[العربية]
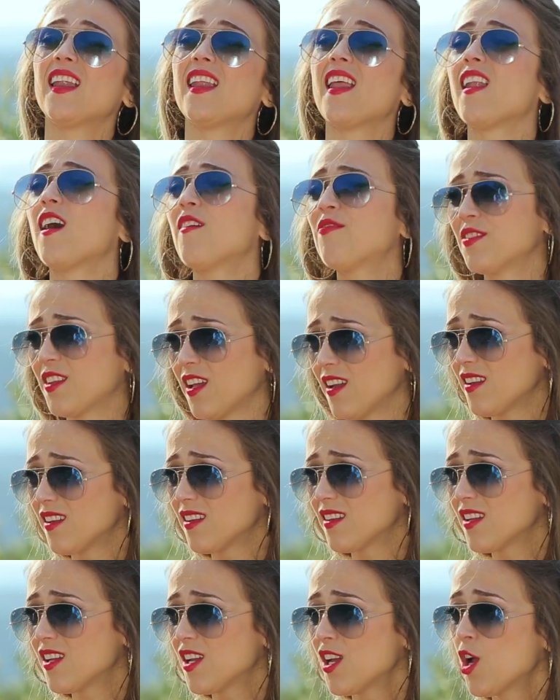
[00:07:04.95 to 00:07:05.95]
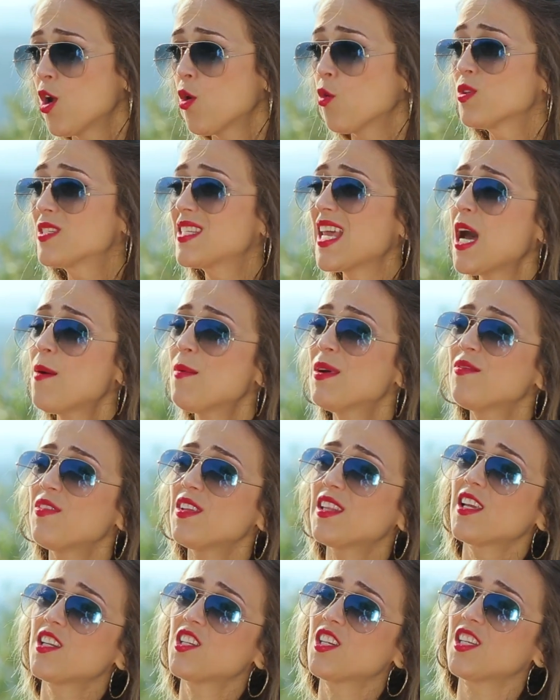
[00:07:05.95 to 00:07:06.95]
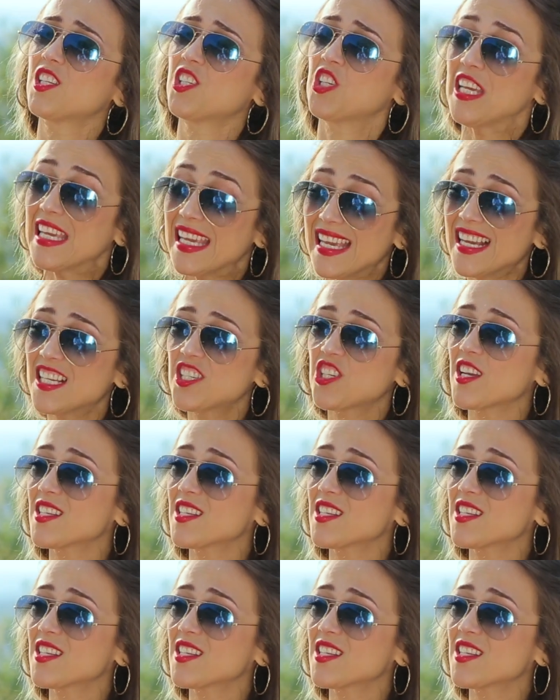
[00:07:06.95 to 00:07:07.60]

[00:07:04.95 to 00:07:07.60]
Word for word: للافضل وساهمت في تشكيل